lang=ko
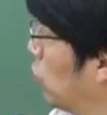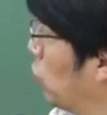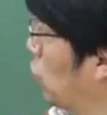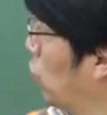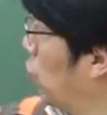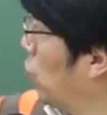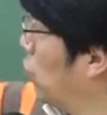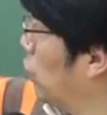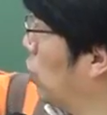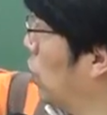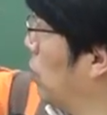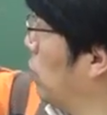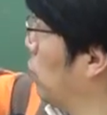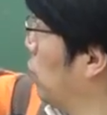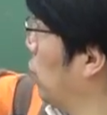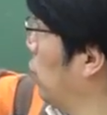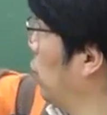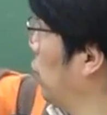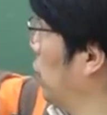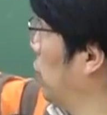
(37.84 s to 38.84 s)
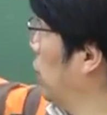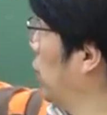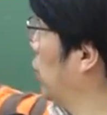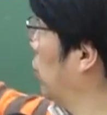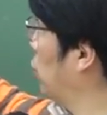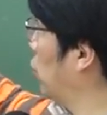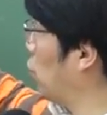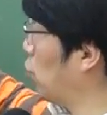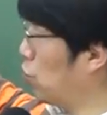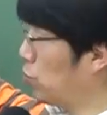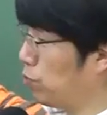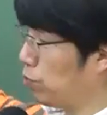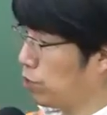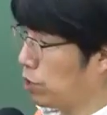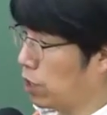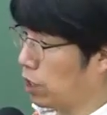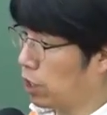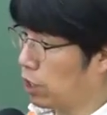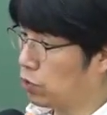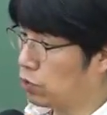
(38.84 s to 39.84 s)
교육감 소속이다. 교육부
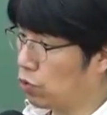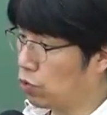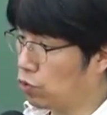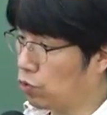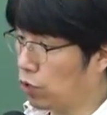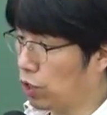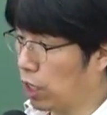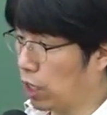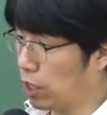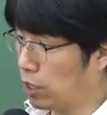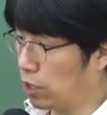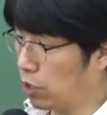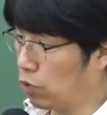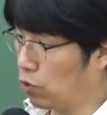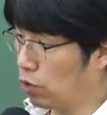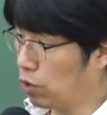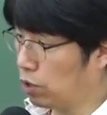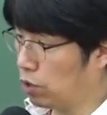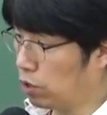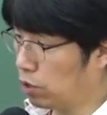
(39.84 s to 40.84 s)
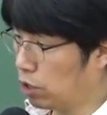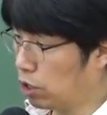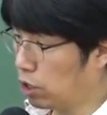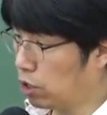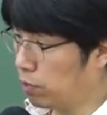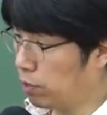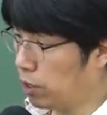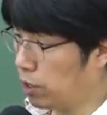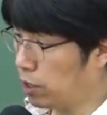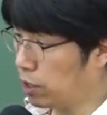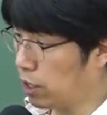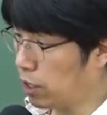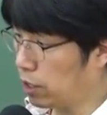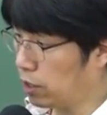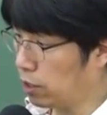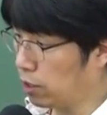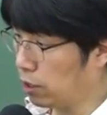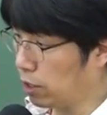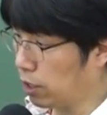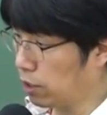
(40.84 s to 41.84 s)
장관 소속이 아니다. 이걸 특별히 잘
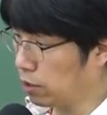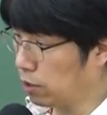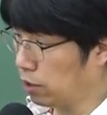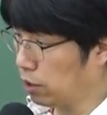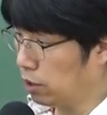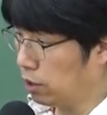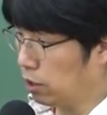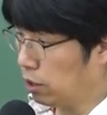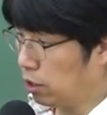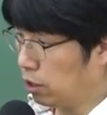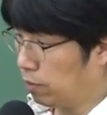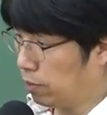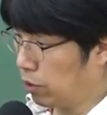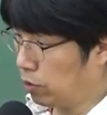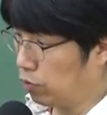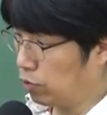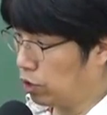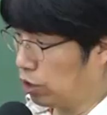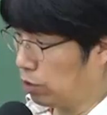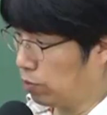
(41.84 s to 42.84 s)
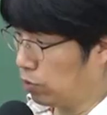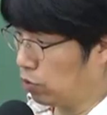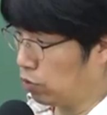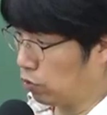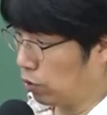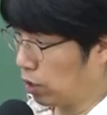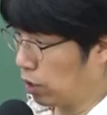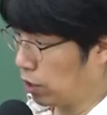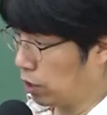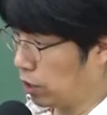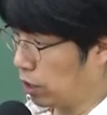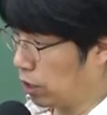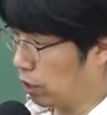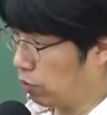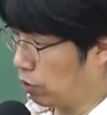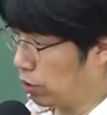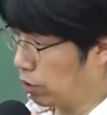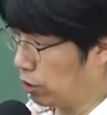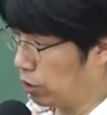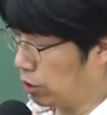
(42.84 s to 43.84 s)
기억해서 봐두시면
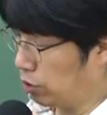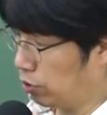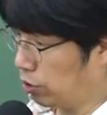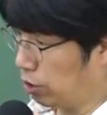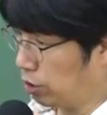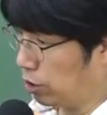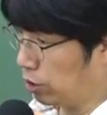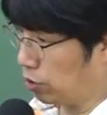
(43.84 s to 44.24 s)
좋겠다라고 하는 것이고요.